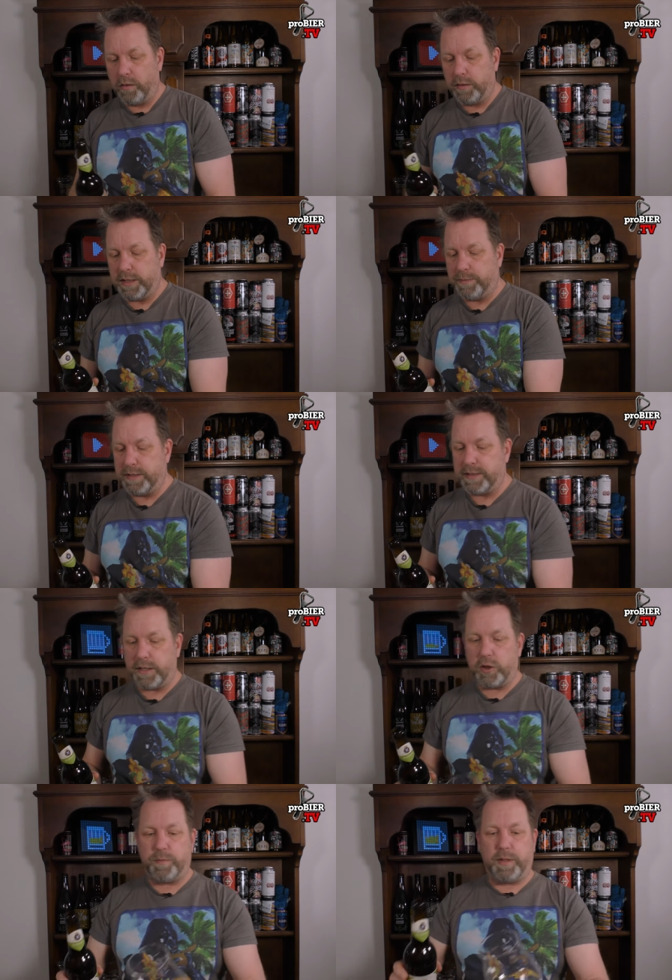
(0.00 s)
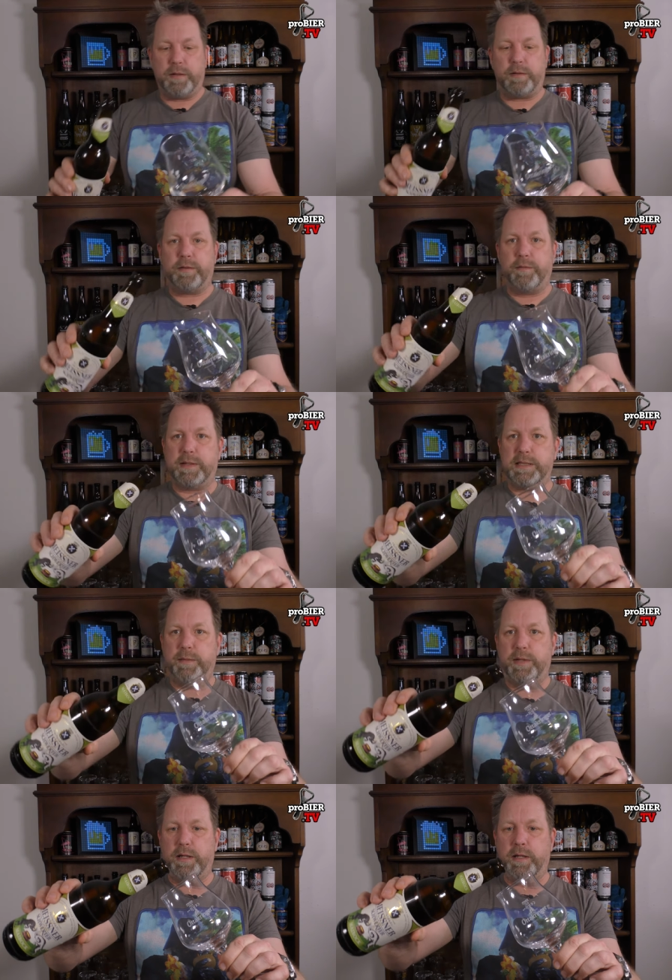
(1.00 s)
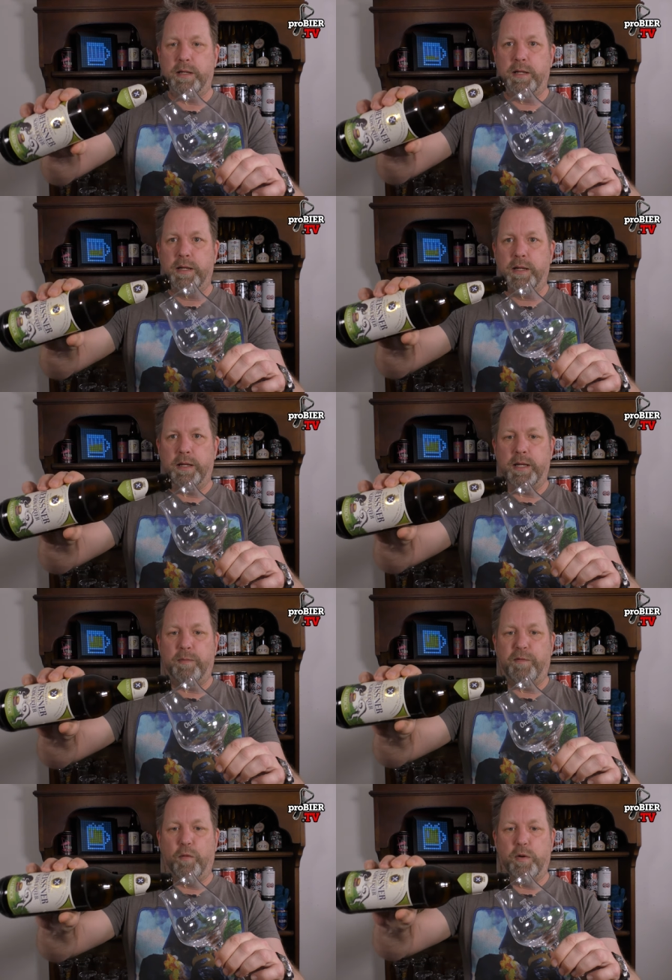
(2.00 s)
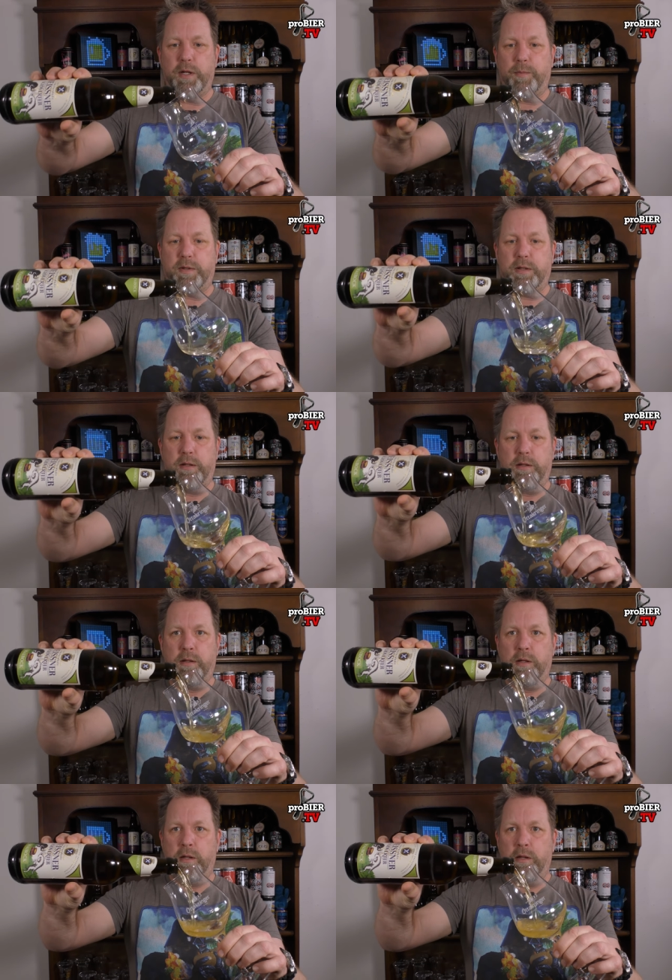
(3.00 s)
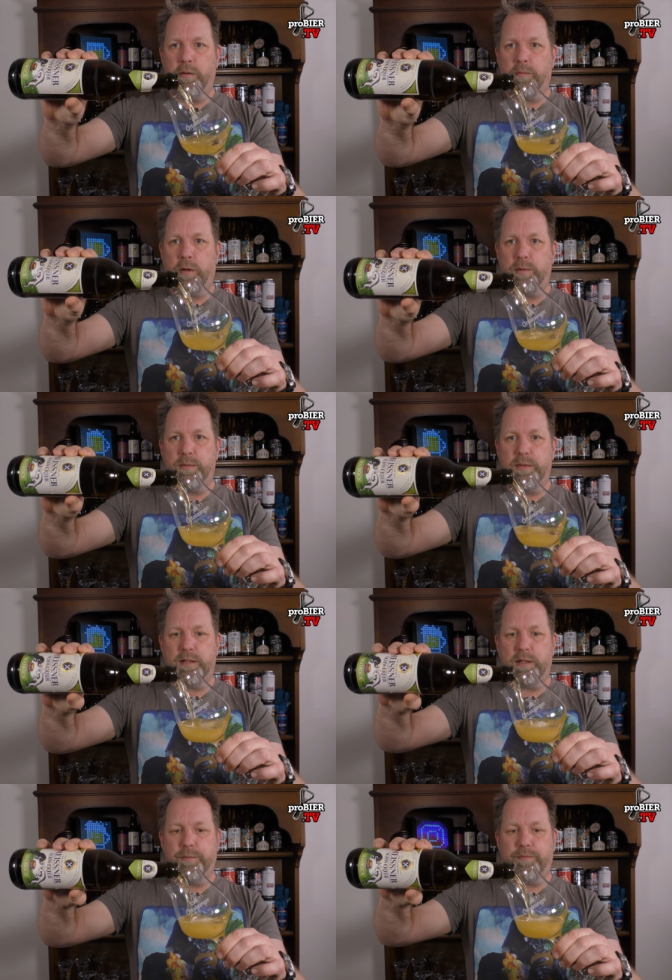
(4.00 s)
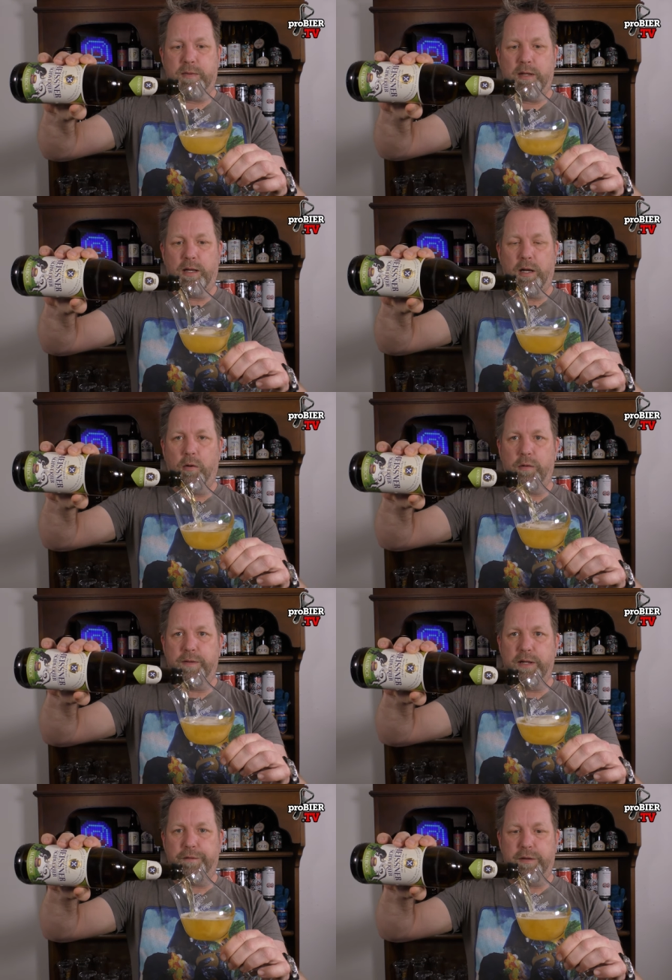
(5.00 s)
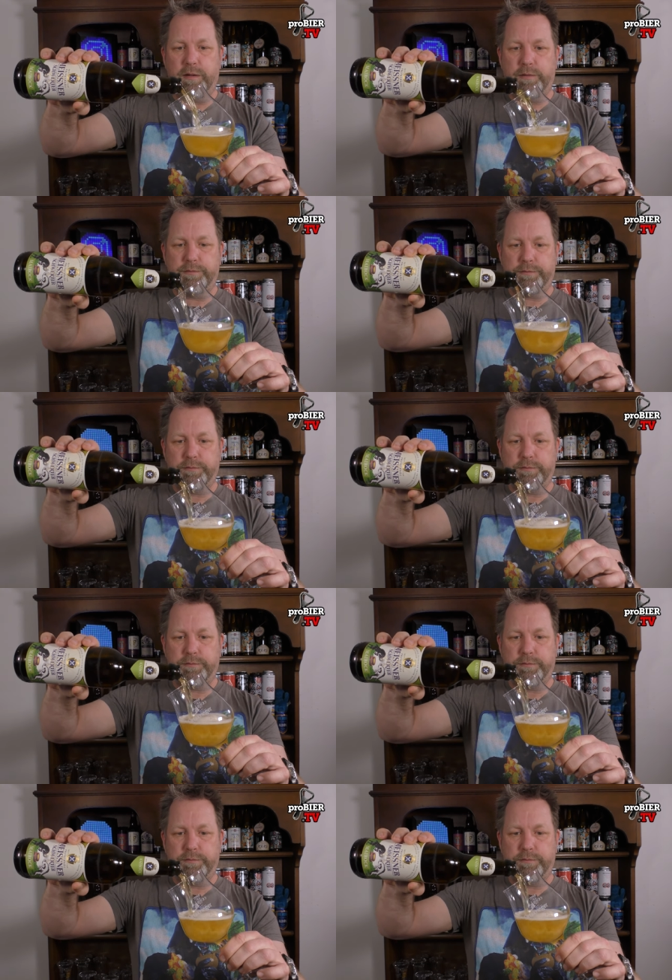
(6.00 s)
Und ich bin sehr gespannt, was ihr mir da empfohlen habt, ob ich mich da auch wiederfinde.